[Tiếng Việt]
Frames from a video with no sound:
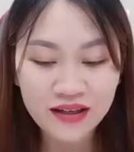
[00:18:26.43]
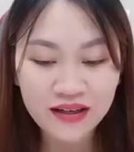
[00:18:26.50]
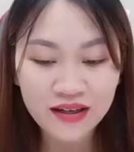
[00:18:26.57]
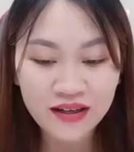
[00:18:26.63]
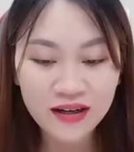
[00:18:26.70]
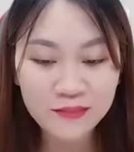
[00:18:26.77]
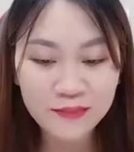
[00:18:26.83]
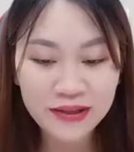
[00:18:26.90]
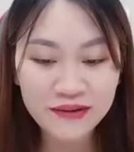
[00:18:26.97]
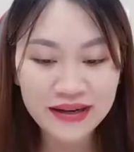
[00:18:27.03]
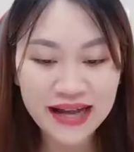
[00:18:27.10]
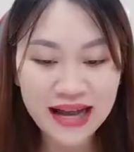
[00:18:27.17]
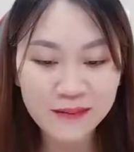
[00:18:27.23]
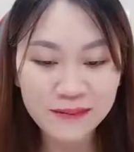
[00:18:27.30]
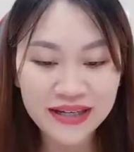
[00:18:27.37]
Con mèo
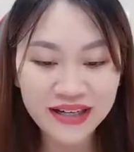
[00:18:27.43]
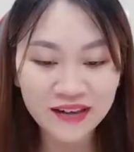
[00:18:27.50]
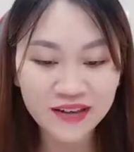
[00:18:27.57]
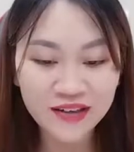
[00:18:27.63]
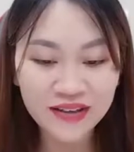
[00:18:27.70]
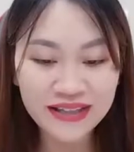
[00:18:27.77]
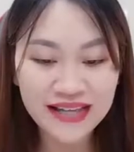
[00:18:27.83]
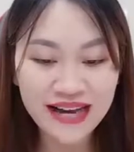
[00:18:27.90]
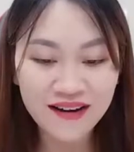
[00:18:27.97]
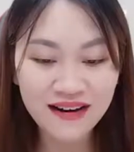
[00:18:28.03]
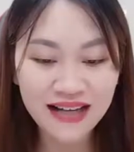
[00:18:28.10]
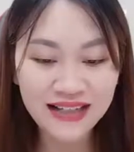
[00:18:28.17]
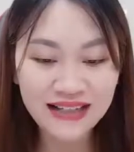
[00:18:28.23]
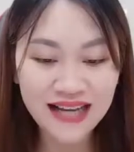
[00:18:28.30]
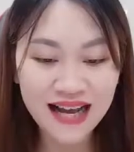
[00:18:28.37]
cam này có chút cao
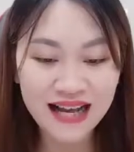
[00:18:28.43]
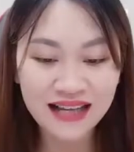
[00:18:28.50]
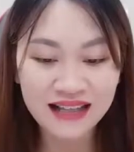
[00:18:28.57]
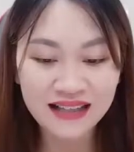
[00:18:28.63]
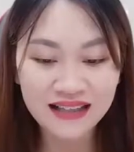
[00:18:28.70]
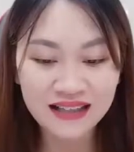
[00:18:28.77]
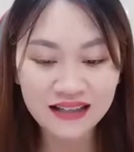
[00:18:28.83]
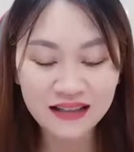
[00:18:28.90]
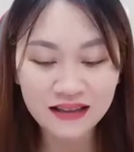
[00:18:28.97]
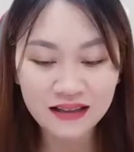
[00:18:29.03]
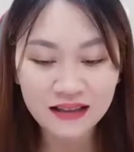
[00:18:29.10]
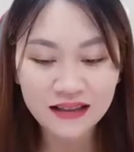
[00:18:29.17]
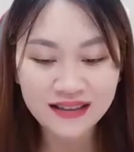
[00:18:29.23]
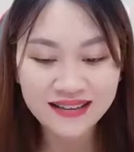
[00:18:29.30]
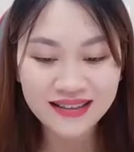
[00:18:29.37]
lãnh nha.
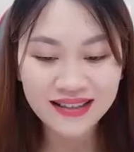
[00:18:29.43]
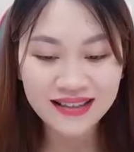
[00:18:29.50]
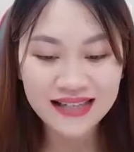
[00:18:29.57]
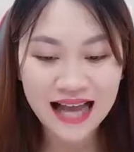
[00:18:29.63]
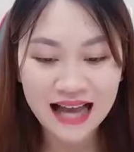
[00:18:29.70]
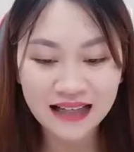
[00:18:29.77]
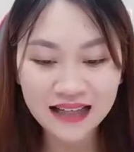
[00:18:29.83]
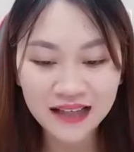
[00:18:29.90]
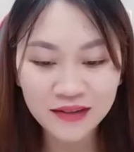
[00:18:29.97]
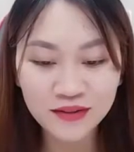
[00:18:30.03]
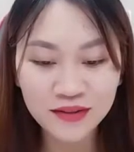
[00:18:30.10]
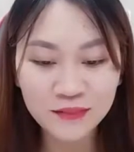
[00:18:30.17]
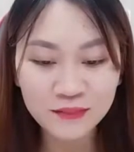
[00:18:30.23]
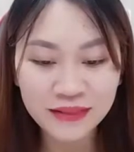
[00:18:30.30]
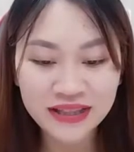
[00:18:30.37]
Thật đáng
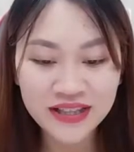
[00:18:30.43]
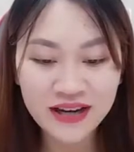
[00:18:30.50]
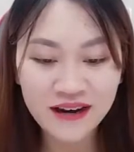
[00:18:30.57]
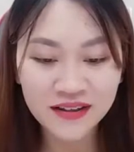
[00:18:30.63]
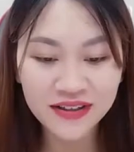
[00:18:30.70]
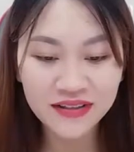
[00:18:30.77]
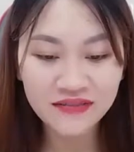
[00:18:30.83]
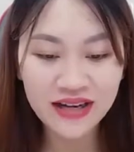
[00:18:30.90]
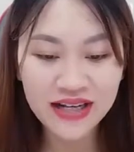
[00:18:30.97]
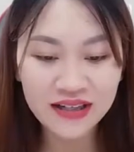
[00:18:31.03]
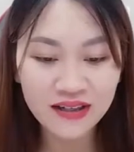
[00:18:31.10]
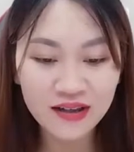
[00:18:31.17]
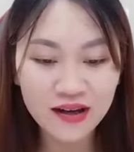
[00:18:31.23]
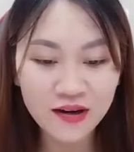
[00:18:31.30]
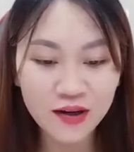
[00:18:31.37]
yêu, mặt tròn như vậy,
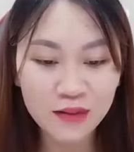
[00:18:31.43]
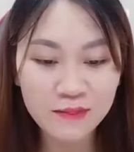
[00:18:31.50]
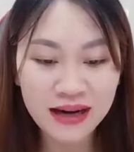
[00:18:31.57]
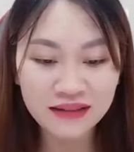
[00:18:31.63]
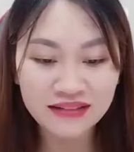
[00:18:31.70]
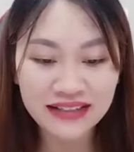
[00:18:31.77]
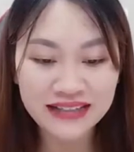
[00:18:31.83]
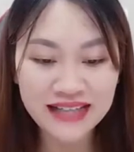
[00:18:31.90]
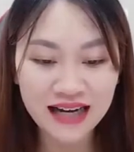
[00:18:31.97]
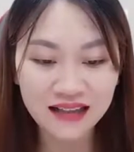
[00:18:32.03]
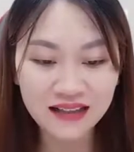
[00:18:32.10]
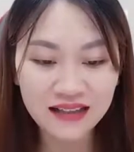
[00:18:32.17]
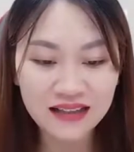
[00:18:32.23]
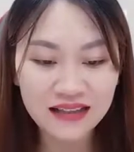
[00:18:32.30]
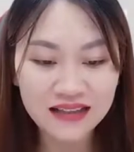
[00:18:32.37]
còn có ba tay
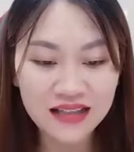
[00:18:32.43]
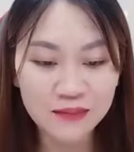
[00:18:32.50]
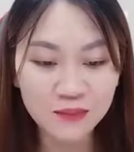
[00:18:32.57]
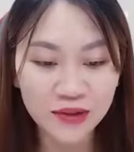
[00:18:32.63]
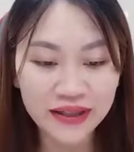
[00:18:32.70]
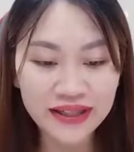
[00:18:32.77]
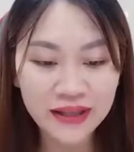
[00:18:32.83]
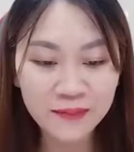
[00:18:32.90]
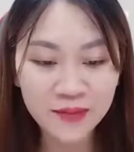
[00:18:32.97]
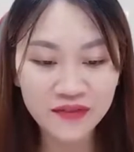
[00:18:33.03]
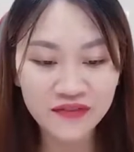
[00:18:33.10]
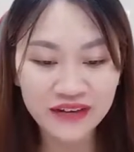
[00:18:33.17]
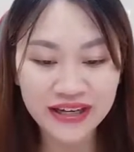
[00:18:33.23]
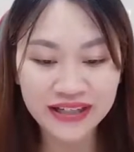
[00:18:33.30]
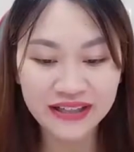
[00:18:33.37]
trắng, thật muốn niết
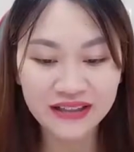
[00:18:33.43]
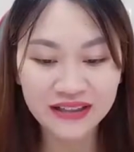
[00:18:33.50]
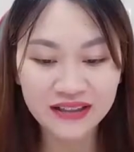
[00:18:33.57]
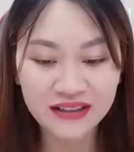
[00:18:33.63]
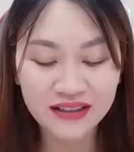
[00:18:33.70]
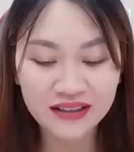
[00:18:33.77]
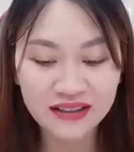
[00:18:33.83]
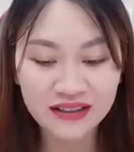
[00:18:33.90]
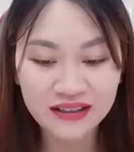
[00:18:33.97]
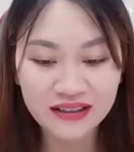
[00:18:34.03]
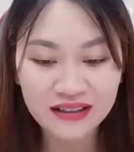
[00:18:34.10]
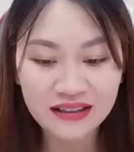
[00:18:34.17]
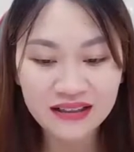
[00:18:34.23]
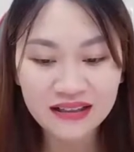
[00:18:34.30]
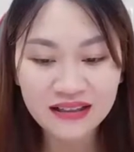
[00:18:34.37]
một phen.
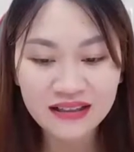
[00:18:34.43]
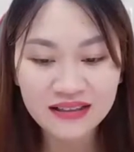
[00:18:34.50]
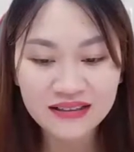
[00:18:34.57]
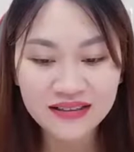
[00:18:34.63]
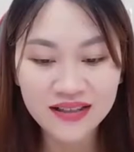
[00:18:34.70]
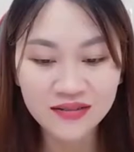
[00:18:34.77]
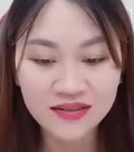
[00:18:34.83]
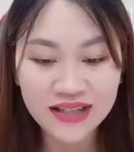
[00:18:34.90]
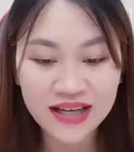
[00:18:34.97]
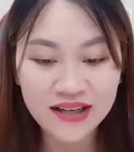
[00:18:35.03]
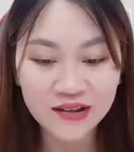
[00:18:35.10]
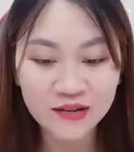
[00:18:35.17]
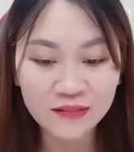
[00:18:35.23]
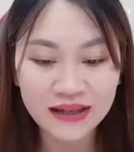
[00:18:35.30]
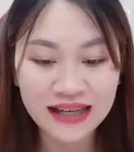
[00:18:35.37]
Dâu
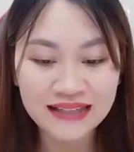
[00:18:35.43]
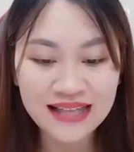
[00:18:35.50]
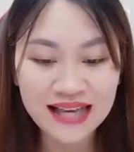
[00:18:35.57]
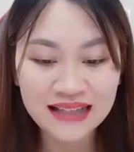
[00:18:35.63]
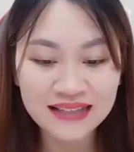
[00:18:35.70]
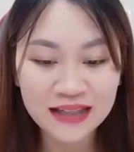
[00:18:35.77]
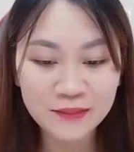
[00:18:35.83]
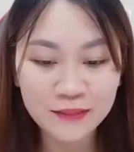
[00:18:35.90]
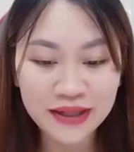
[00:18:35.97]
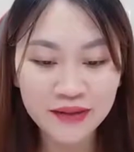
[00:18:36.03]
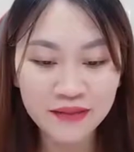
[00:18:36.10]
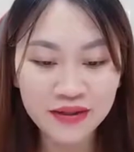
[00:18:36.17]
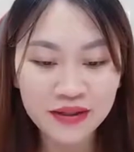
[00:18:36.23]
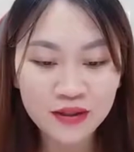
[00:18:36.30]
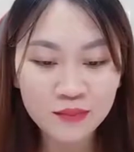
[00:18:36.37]
Tây cùng khán giả xem
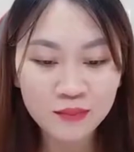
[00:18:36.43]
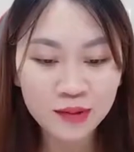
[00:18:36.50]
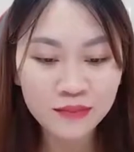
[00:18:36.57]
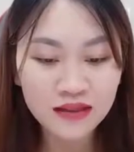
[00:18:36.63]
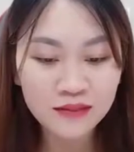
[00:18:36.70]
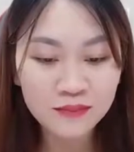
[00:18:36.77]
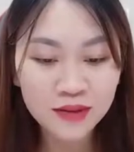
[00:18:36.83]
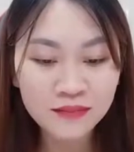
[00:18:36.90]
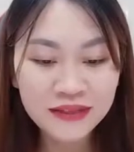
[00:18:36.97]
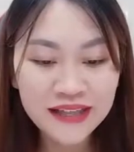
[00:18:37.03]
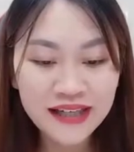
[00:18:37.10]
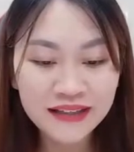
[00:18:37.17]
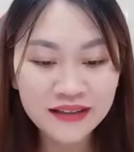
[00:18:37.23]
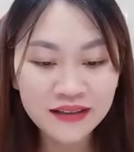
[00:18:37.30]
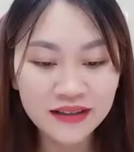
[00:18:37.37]
mèo, bỗng
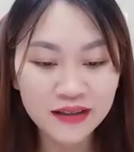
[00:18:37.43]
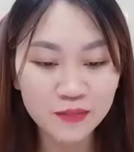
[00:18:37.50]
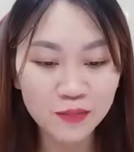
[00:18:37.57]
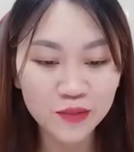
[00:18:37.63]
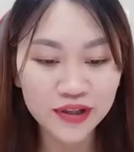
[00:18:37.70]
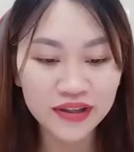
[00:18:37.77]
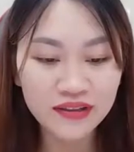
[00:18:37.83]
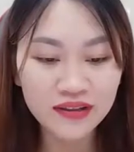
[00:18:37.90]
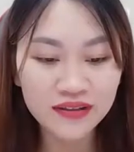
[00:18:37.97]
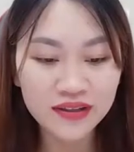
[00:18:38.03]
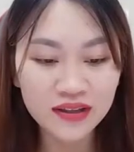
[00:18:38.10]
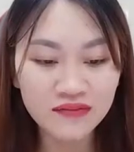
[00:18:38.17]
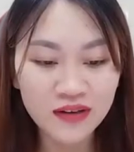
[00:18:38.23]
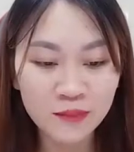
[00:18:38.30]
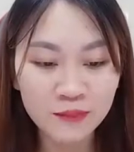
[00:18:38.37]
nhiên ngửi được mùi hương từ phòng